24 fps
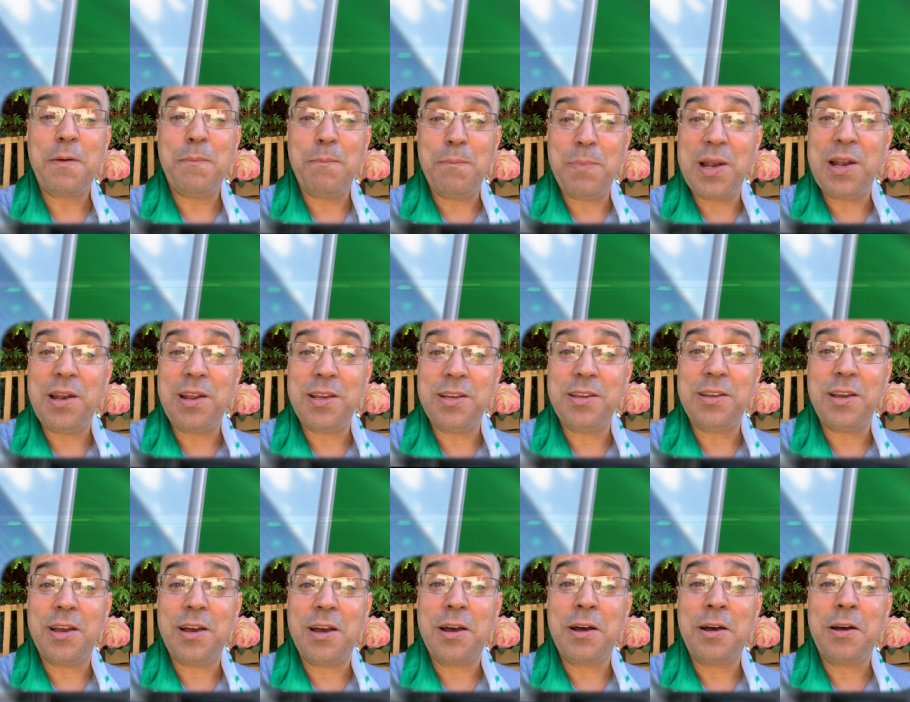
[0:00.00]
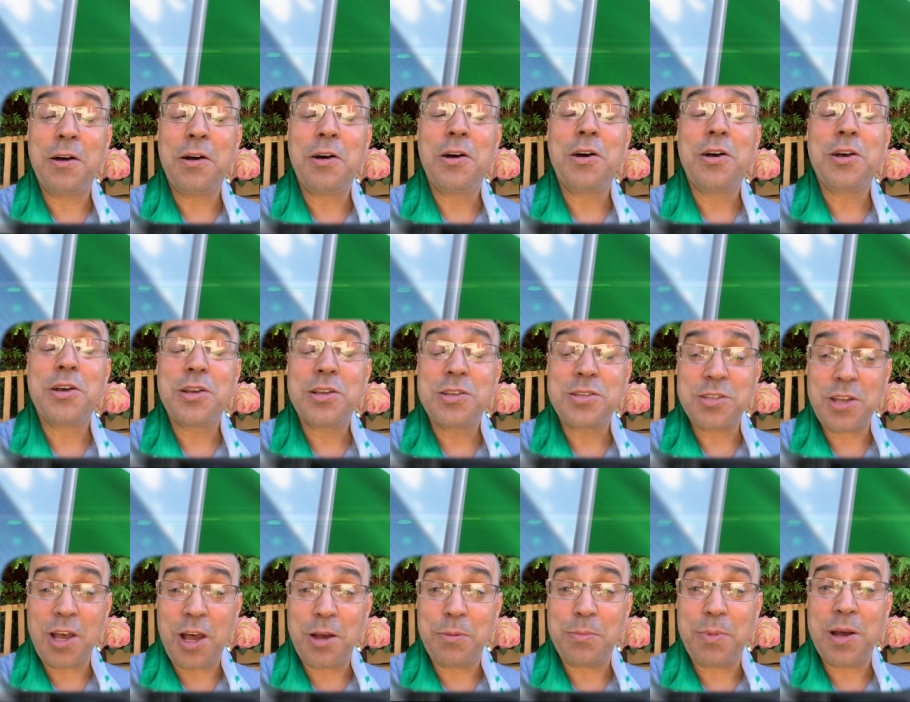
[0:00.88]
بل هي
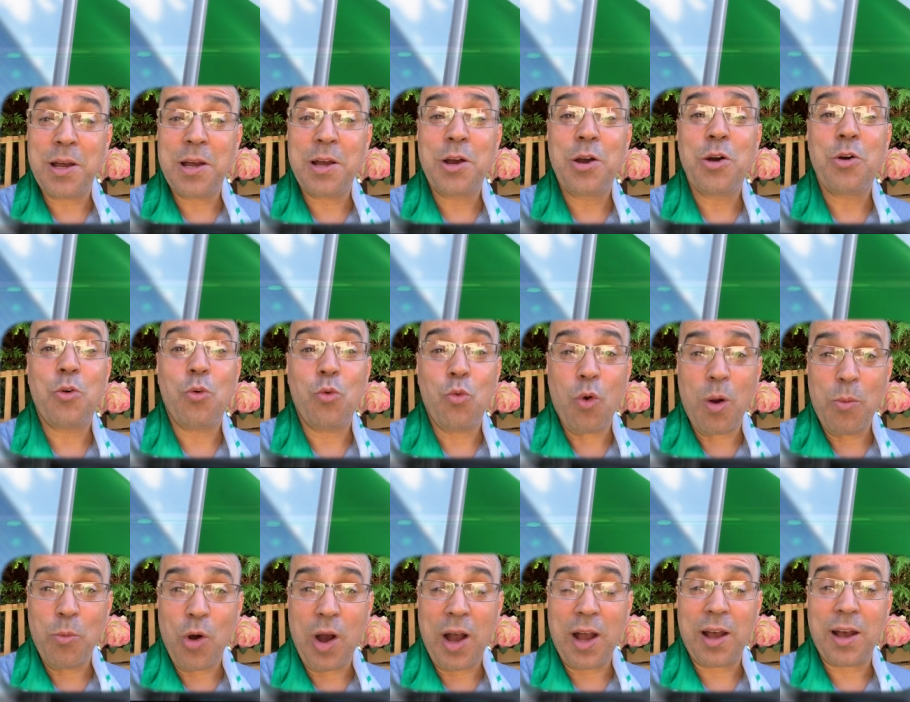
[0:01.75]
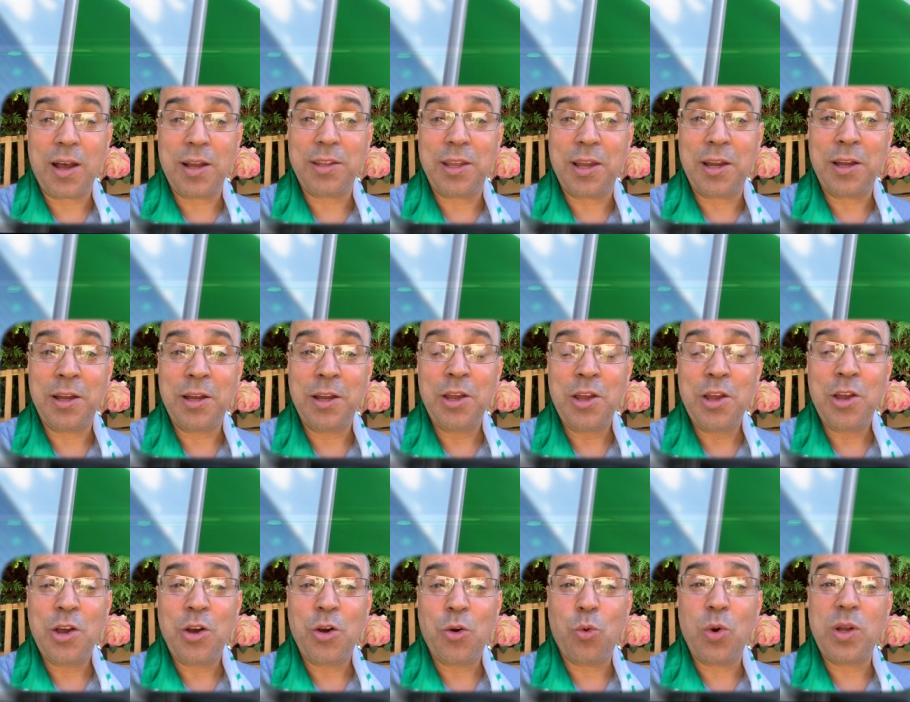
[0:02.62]
صعبة ومعقدة
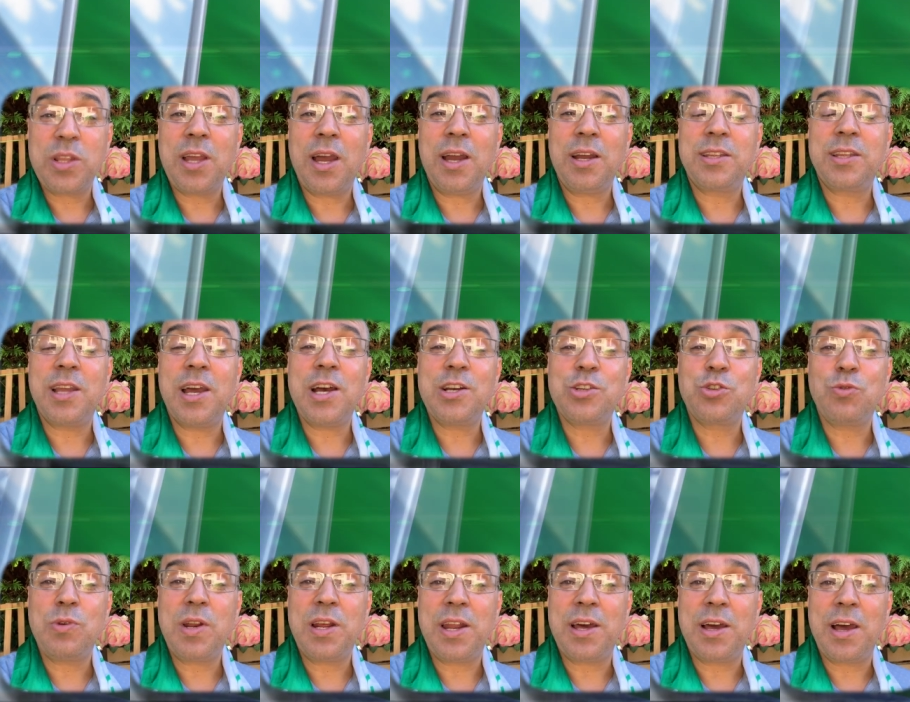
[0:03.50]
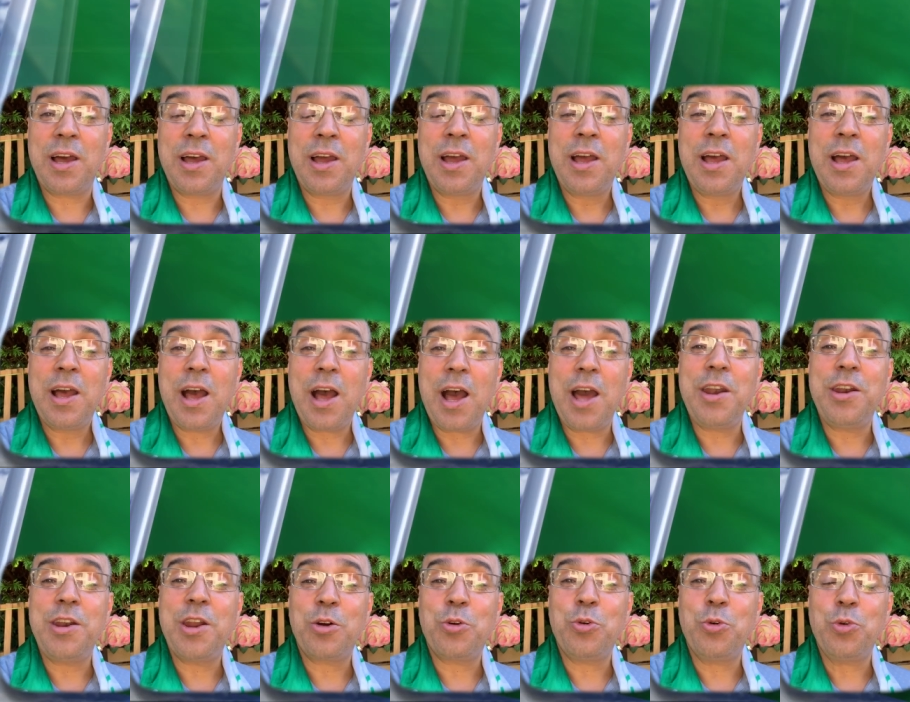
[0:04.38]
وتحتاج لنا
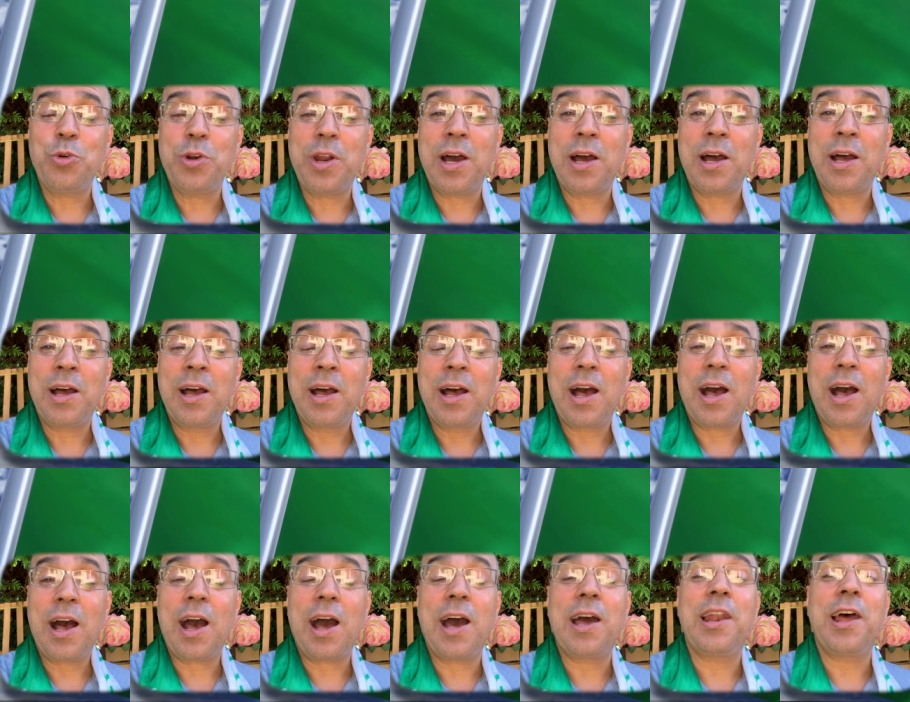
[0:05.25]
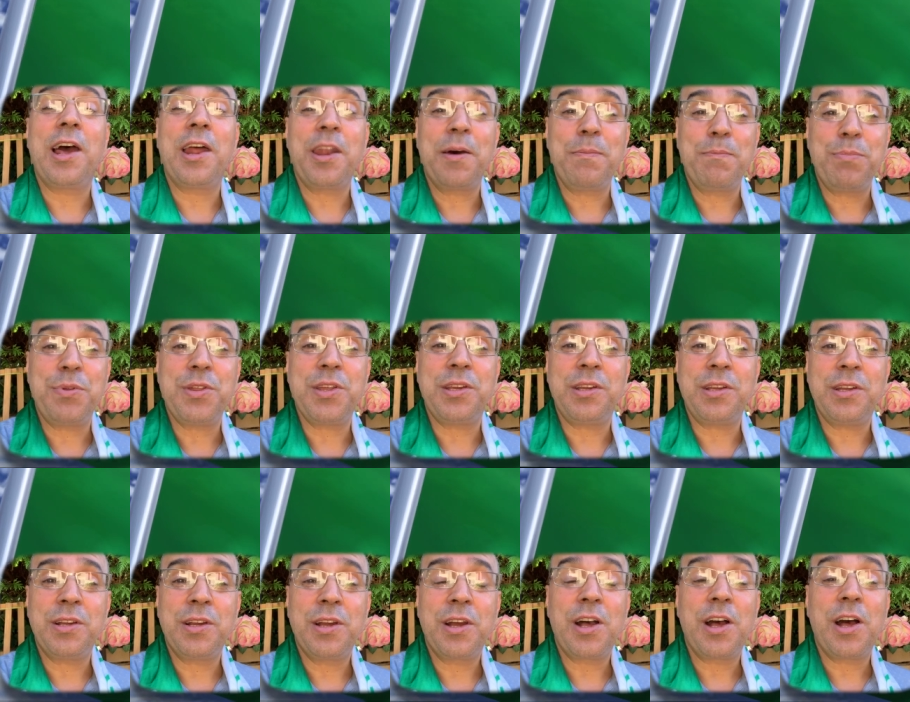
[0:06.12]
أن نكون على نبض
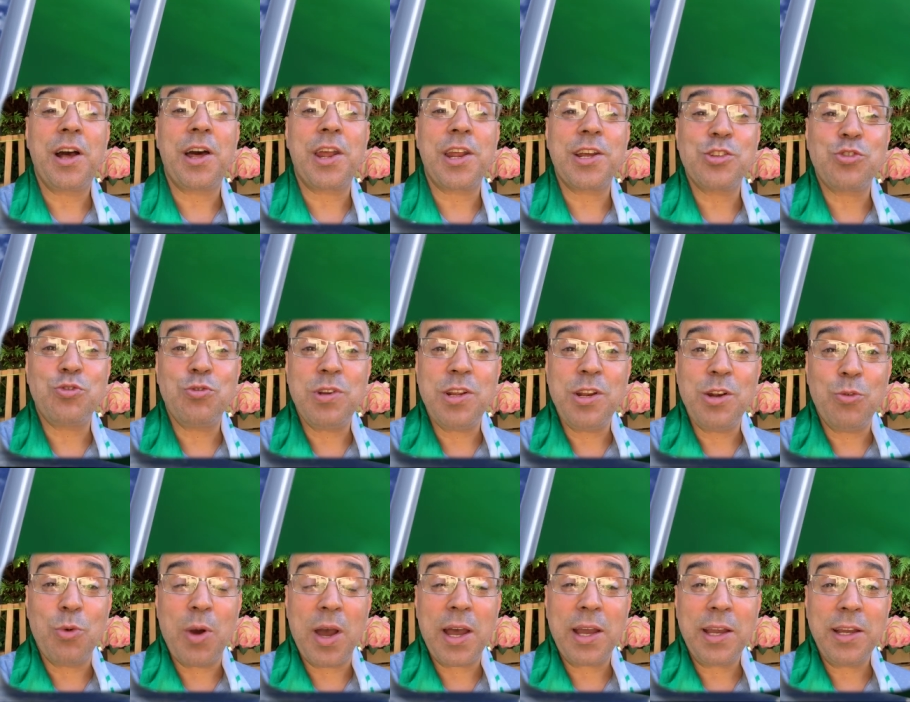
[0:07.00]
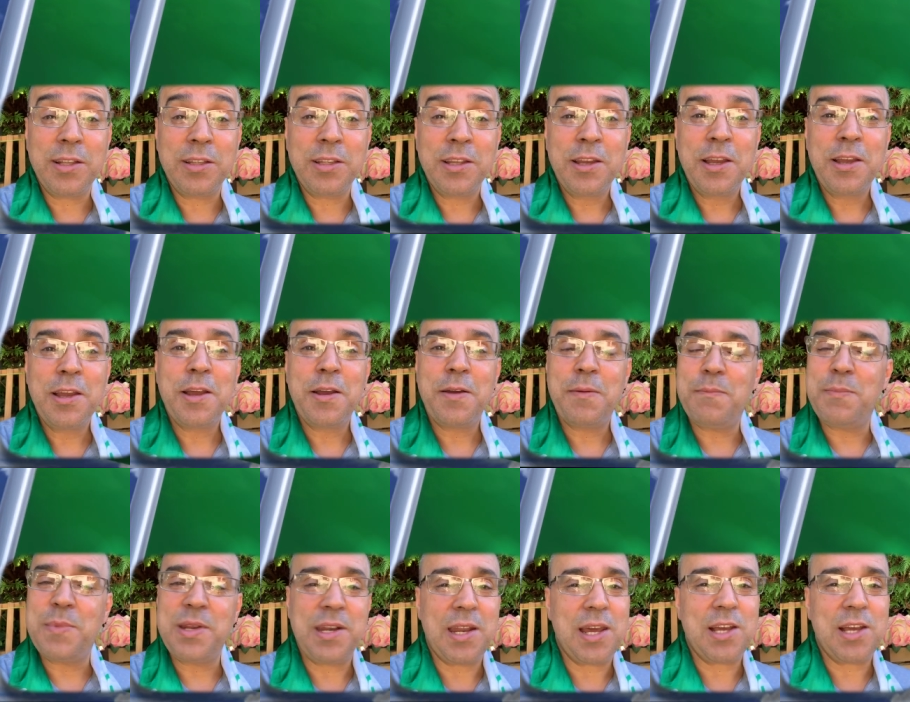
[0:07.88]
رجل واحد من